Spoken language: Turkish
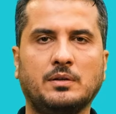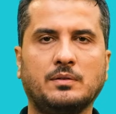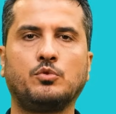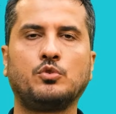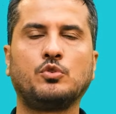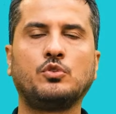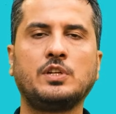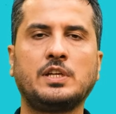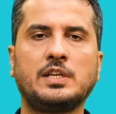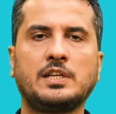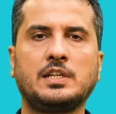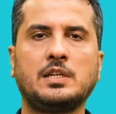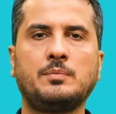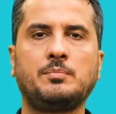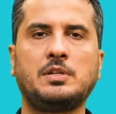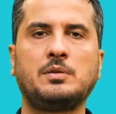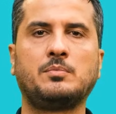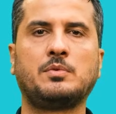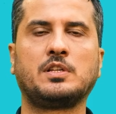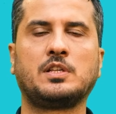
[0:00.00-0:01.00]
Bununla ilgili
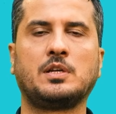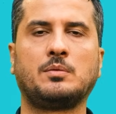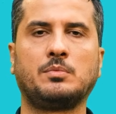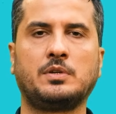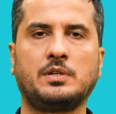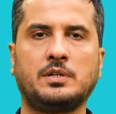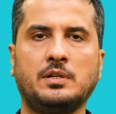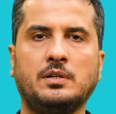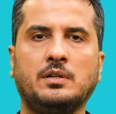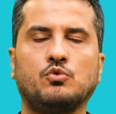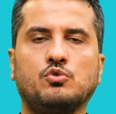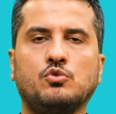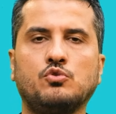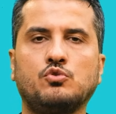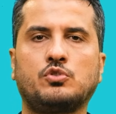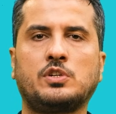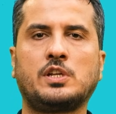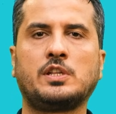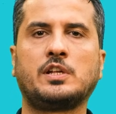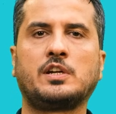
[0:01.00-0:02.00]
bilim adamları uzun
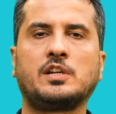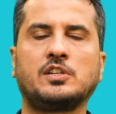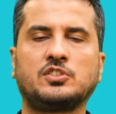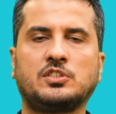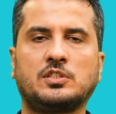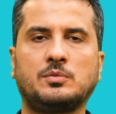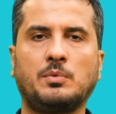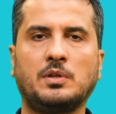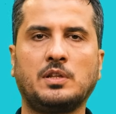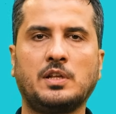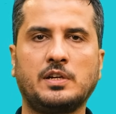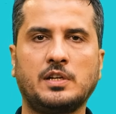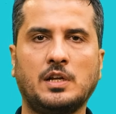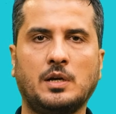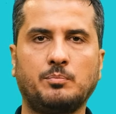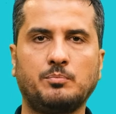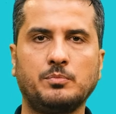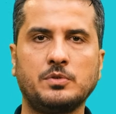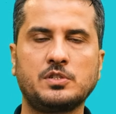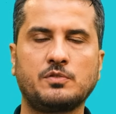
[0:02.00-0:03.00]
süren araştırmalar
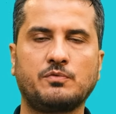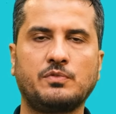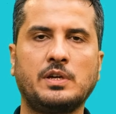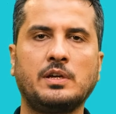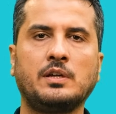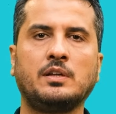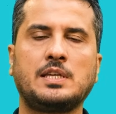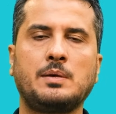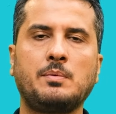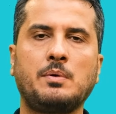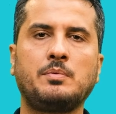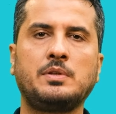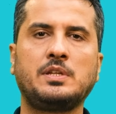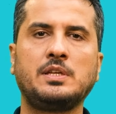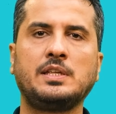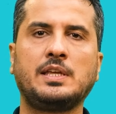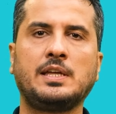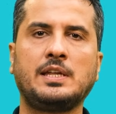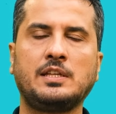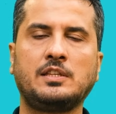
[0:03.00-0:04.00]
yapmış ve
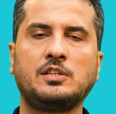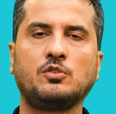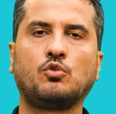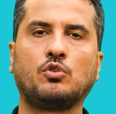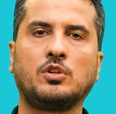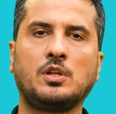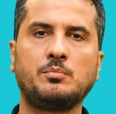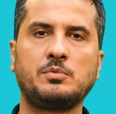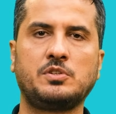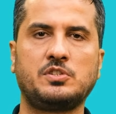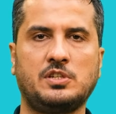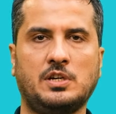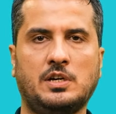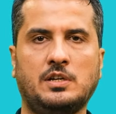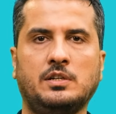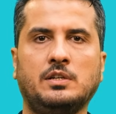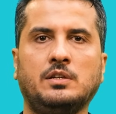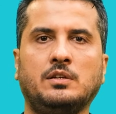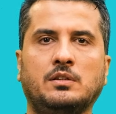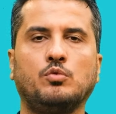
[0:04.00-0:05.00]
sebebinin genetik
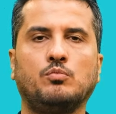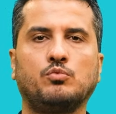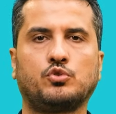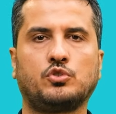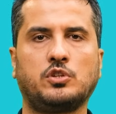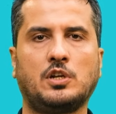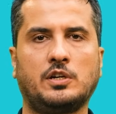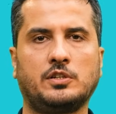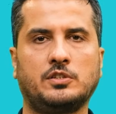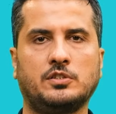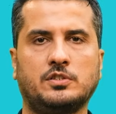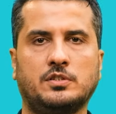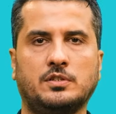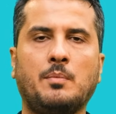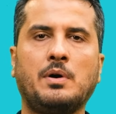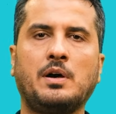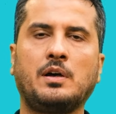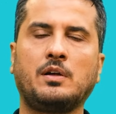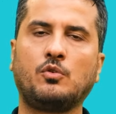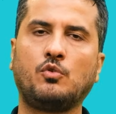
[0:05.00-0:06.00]
olamayacağını bulmuşlardır.
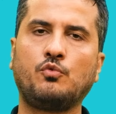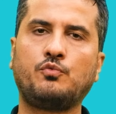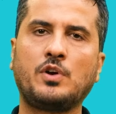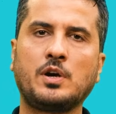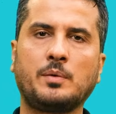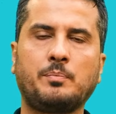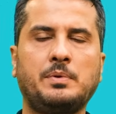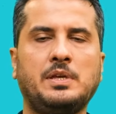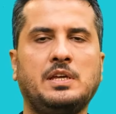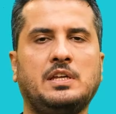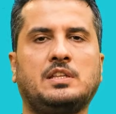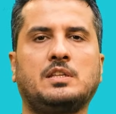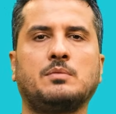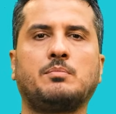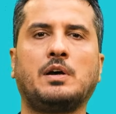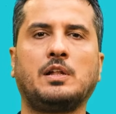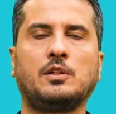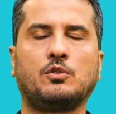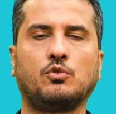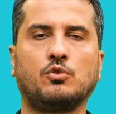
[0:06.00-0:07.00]
Ama ufak bir
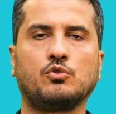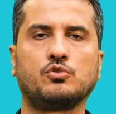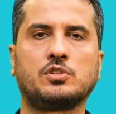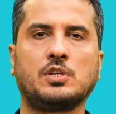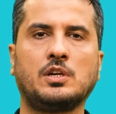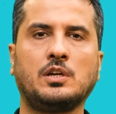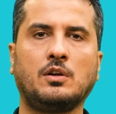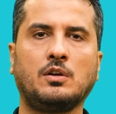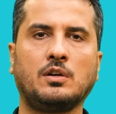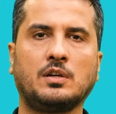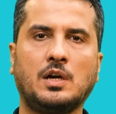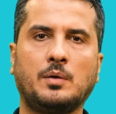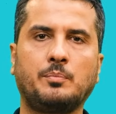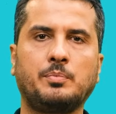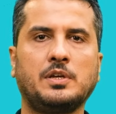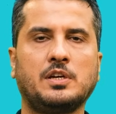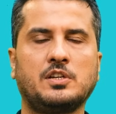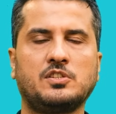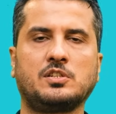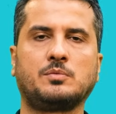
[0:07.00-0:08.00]
ihtimal de olsa
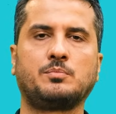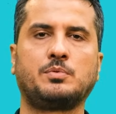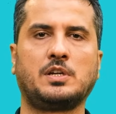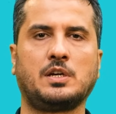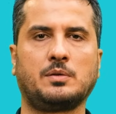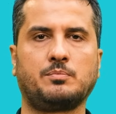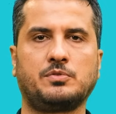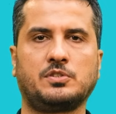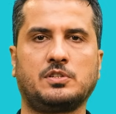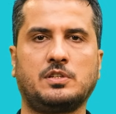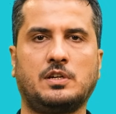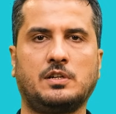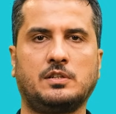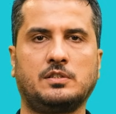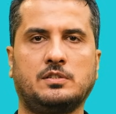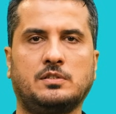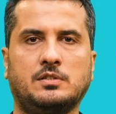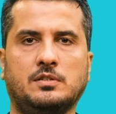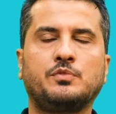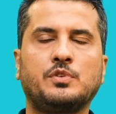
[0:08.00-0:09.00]
kapıyı açık
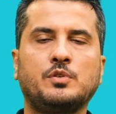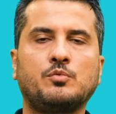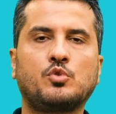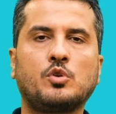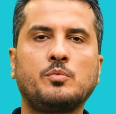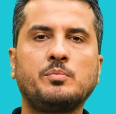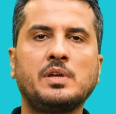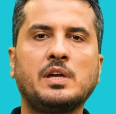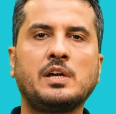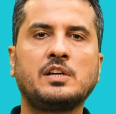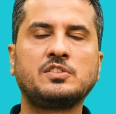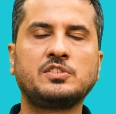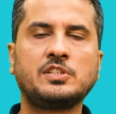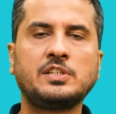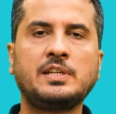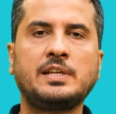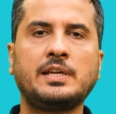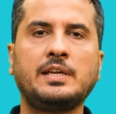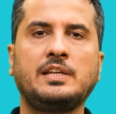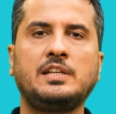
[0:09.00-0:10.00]
bırakmışlardır. Fibromiyacı
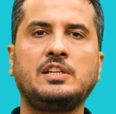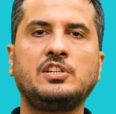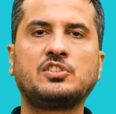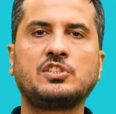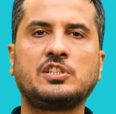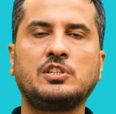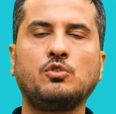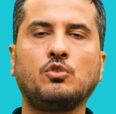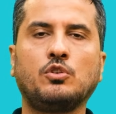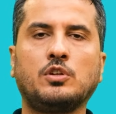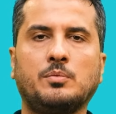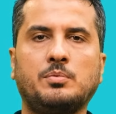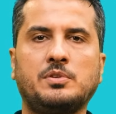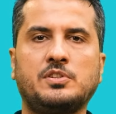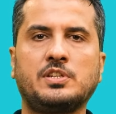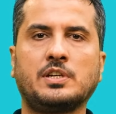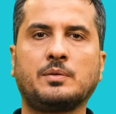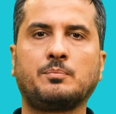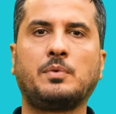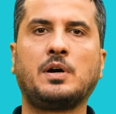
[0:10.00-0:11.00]
ile ilişkili
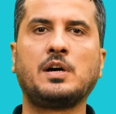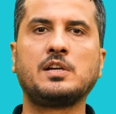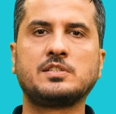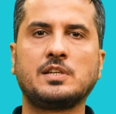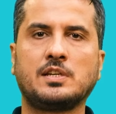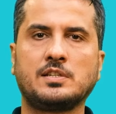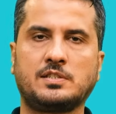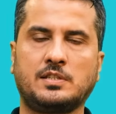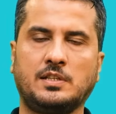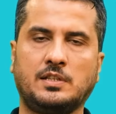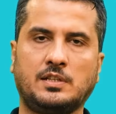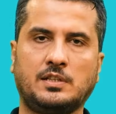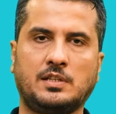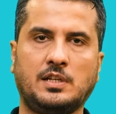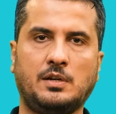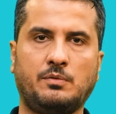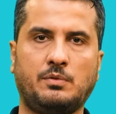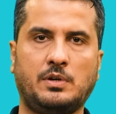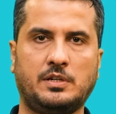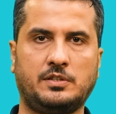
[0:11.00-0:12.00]
olabilecek bazı
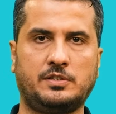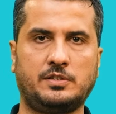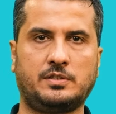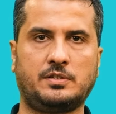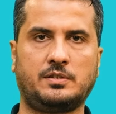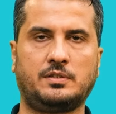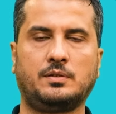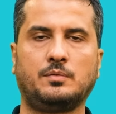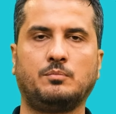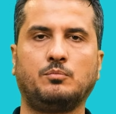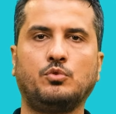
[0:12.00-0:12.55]
hastalıklar vardır.